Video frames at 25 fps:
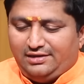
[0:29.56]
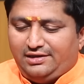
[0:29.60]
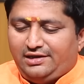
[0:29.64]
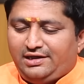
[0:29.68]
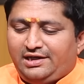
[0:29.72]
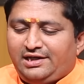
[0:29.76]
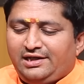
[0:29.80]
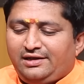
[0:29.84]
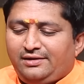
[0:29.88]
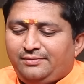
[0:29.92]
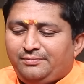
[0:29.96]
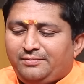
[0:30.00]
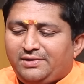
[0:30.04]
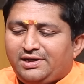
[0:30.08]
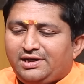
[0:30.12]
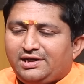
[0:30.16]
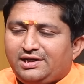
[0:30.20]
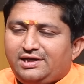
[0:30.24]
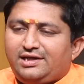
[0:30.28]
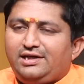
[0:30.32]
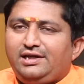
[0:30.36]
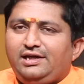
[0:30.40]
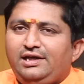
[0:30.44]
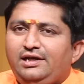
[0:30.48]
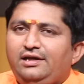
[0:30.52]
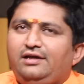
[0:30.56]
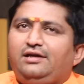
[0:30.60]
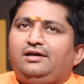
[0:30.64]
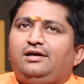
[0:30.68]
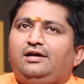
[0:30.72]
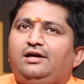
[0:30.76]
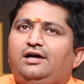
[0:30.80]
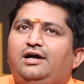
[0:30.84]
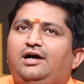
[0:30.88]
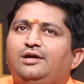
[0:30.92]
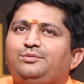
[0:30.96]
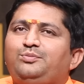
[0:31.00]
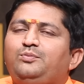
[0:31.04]
అంటే మనకి
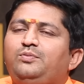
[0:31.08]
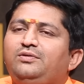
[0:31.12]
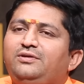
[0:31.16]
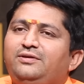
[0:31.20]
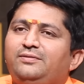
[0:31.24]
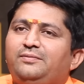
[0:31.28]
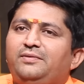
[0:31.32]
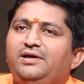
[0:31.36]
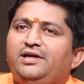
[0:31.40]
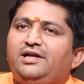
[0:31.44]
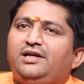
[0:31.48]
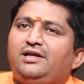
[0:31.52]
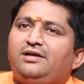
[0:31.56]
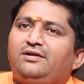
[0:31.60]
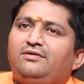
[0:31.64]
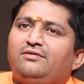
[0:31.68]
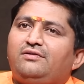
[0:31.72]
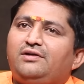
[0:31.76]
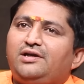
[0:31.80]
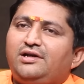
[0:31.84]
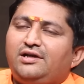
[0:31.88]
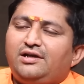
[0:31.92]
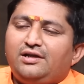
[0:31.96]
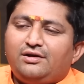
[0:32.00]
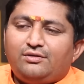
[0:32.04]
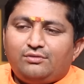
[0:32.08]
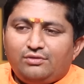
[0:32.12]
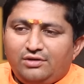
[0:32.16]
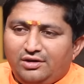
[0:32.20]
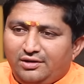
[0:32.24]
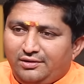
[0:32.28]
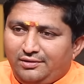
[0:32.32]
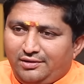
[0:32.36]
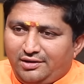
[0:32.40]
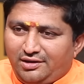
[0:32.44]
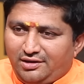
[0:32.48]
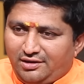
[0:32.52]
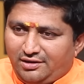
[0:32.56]
అద్భుతమైనటువంటి
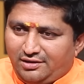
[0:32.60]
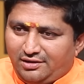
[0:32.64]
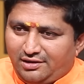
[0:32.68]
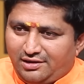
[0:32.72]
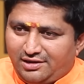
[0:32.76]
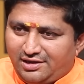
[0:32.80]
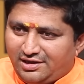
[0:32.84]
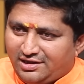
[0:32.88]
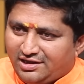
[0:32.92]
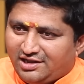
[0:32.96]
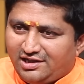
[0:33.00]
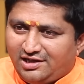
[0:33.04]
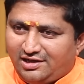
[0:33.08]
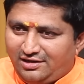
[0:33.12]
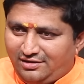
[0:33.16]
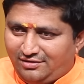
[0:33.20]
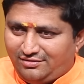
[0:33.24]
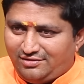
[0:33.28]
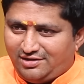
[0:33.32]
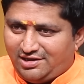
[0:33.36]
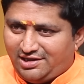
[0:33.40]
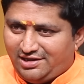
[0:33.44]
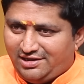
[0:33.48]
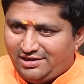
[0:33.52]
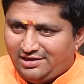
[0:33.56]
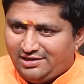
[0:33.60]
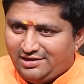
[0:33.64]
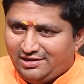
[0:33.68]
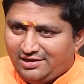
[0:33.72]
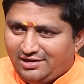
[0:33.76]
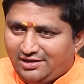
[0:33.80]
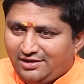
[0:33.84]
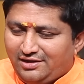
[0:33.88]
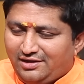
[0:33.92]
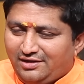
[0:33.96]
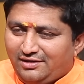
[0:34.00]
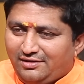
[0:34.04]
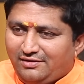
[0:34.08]
కొన్ని గ్రంథాలు ఉన్నాయి
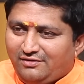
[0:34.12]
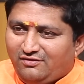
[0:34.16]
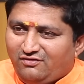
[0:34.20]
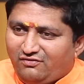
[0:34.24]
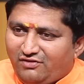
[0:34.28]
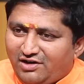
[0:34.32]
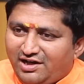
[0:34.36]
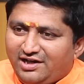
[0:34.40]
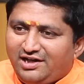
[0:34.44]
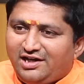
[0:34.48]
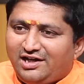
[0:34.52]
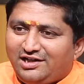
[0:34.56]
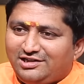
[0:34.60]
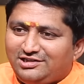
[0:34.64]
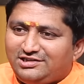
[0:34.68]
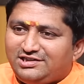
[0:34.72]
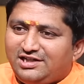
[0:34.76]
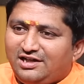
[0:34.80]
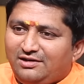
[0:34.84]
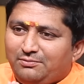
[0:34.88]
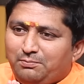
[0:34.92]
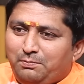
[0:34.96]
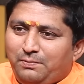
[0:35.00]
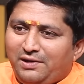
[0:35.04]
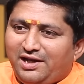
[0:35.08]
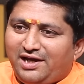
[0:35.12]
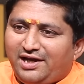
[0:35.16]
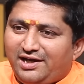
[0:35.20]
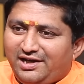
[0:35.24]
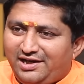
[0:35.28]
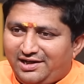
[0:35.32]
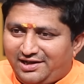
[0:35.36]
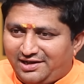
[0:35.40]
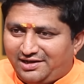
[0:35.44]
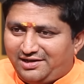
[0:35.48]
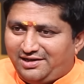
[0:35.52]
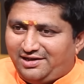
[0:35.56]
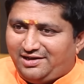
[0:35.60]
ఫైనాన్షియల్
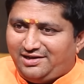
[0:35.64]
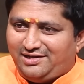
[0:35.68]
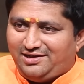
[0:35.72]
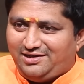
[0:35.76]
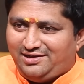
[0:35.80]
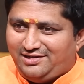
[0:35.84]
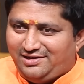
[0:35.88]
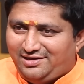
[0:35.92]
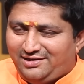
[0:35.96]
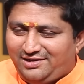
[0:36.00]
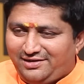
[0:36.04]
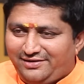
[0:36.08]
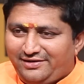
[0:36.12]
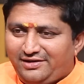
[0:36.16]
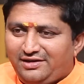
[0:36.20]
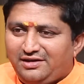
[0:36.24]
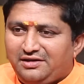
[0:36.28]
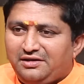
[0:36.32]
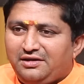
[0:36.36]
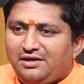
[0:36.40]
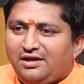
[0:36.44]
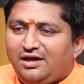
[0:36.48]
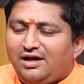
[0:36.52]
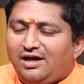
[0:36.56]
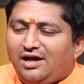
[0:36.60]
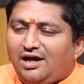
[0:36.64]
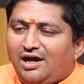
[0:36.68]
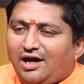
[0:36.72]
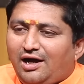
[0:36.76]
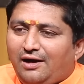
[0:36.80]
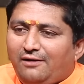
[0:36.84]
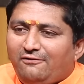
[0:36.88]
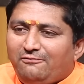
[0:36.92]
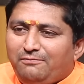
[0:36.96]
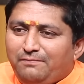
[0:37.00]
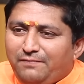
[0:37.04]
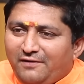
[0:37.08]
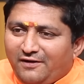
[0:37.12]
ప్లానింగ్కి ఆ
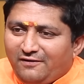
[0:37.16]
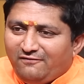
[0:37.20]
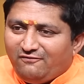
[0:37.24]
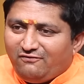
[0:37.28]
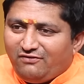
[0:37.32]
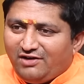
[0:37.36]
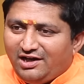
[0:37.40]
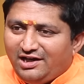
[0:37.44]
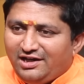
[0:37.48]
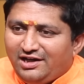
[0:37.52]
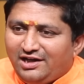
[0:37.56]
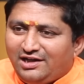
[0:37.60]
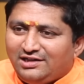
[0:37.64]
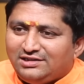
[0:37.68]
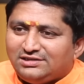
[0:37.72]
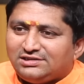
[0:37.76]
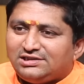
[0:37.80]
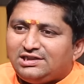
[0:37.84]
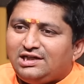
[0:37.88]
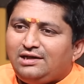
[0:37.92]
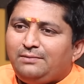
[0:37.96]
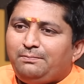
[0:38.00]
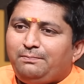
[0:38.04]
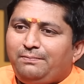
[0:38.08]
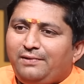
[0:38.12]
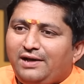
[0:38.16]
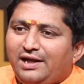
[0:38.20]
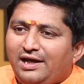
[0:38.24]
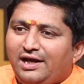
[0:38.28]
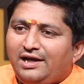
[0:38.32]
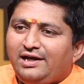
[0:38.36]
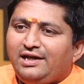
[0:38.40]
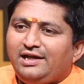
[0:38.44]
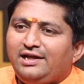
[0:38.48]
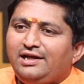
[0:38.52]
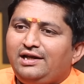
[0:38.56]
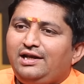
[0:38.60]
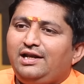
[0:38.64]
ఫైనాన్షియల్
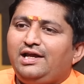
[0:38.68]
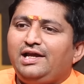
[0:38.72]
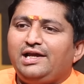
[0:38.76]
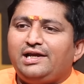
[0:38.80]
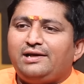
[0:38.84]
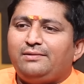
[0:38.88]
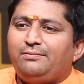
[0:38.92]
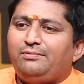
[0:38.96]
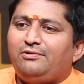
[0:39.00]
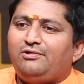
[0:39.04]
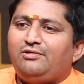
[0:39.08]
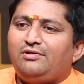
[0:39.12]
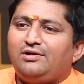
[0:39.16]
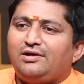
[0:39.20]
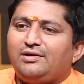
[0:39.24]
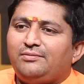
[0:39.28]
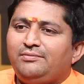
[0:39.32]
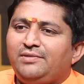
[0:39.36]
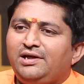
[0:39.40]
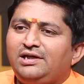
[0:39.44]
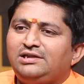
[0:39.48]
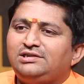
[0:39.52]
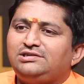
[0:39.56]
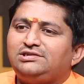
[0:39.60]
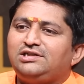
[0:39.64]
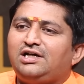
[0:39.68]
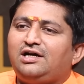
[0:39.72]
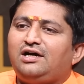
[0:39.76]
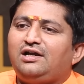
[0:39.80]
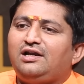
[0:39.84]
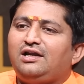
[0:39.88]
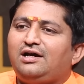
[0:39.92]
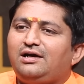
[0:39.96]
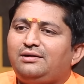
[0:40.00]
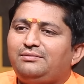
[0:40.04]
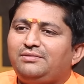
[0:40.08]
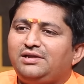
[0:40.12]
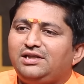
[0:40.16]
ప్లానింగ్ లేకపోవటమే
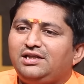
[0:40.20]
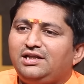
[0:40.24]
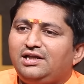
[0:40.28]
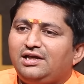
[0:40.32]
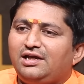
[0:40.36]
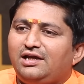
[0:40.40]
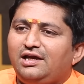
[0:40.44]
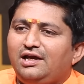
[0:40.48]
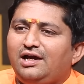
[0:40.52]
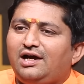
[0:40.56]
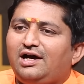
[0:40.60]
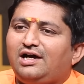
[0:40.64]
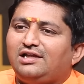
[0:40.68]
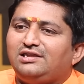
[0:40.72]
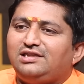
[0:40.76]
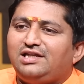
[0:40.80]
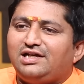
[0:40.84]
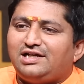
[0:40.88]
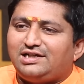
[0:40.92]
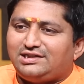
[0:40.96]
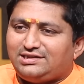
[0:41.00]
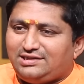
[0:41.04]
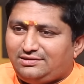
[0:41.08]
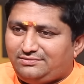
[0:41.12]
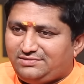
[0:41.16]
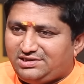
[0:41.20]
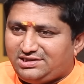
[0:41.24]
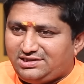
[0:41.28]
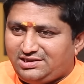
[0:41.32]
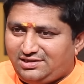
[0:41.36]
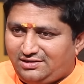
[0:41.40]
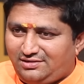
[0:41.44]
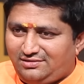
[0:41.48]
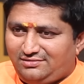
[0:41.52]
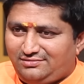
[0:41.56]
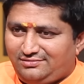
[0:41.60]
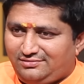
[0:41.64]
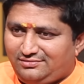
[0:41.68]
చాలామందికి ఆర్థిక
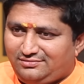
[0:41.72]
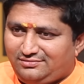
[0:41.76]
సమస్యలు